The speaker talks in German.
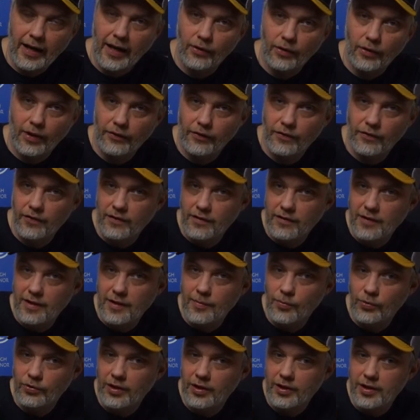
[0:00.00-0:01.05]
Ahnung, also wir sind hier
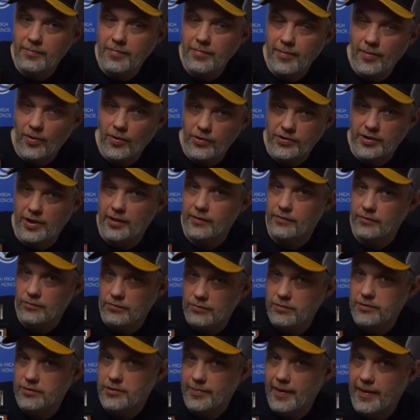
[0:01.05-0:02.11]
im Unternehmen Barbarossa.
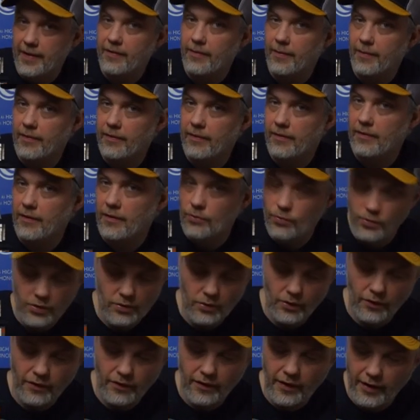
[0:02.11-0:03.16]
Ne? 22. Juni
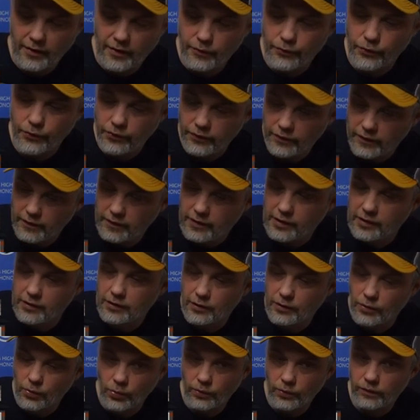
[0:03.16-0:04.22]
1941 ging
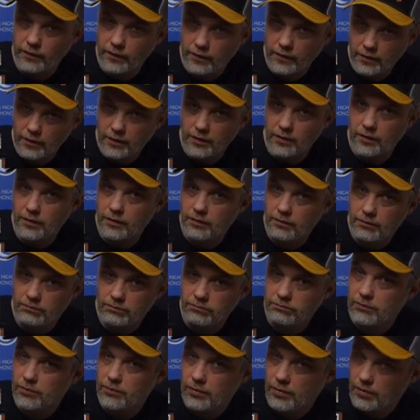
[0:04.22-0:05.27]
das los, äh,
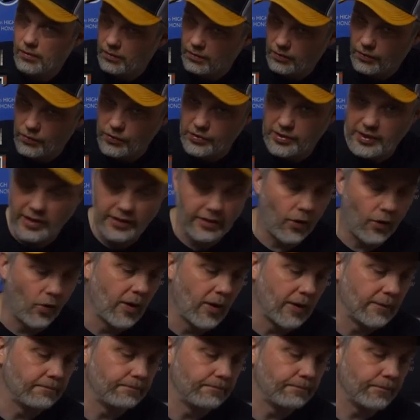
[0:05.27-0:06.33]
Russland
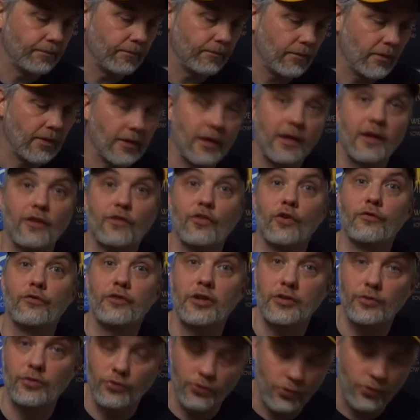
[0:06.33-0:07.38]
erobern äh,
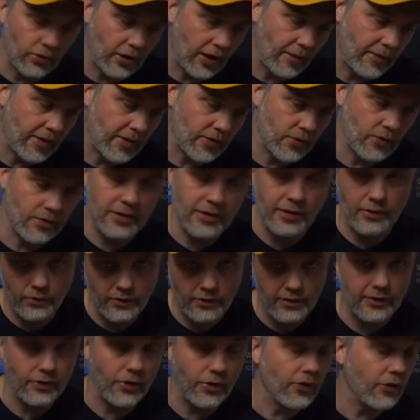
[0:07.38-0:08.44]
Sowjetunion damals, Russland,
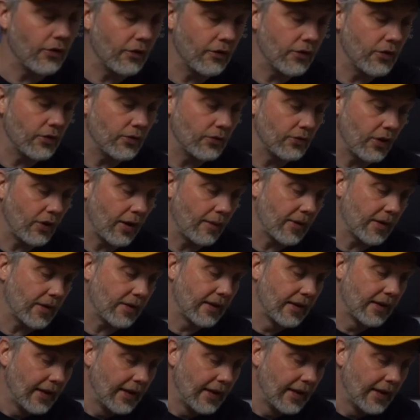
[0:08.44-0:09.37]
Russland heute, Sowjetunion damals.